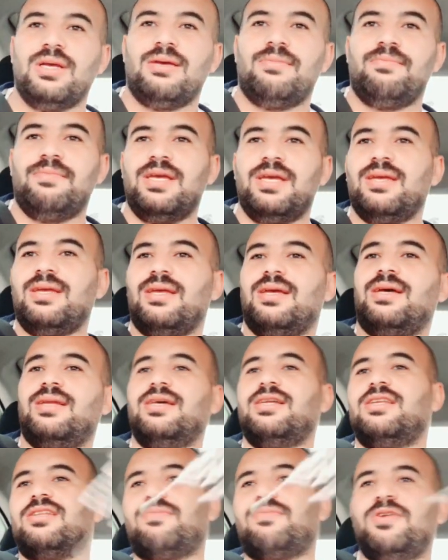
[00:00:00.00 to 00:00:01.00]
مي
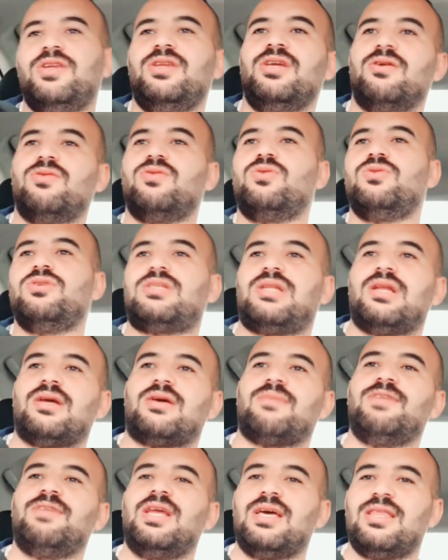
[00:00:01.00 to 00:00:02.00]
حنا نتمناو لويس لك
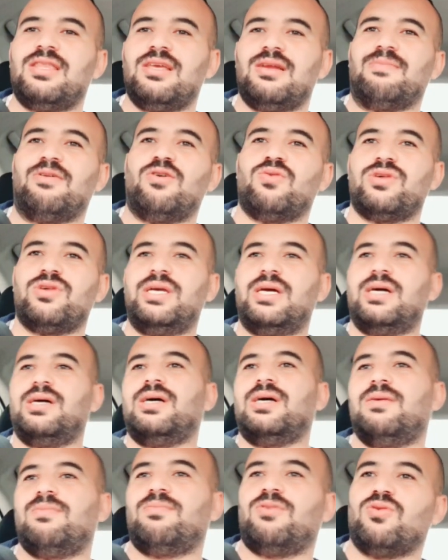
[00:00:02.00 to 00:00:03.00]
من هذه المواضيع
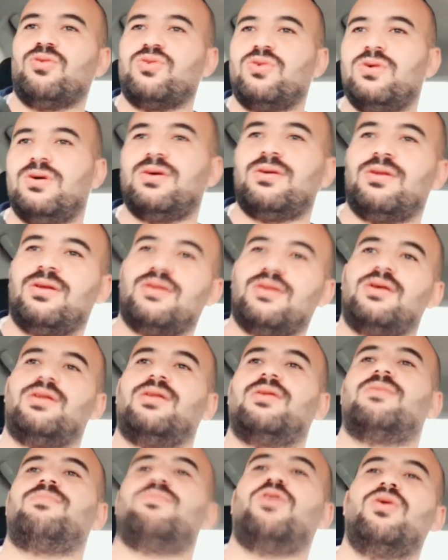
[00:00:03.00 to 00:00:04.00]
آه، موضوع
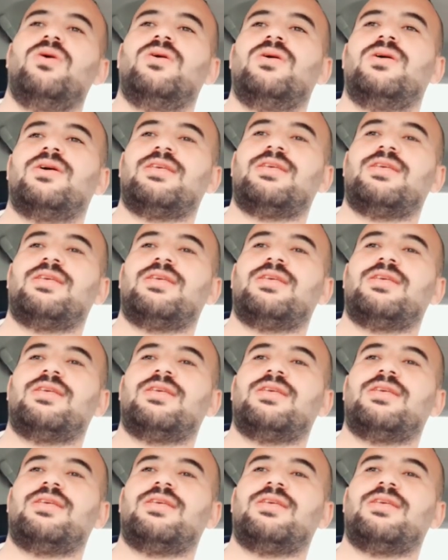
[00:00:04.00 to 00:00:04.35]
آه،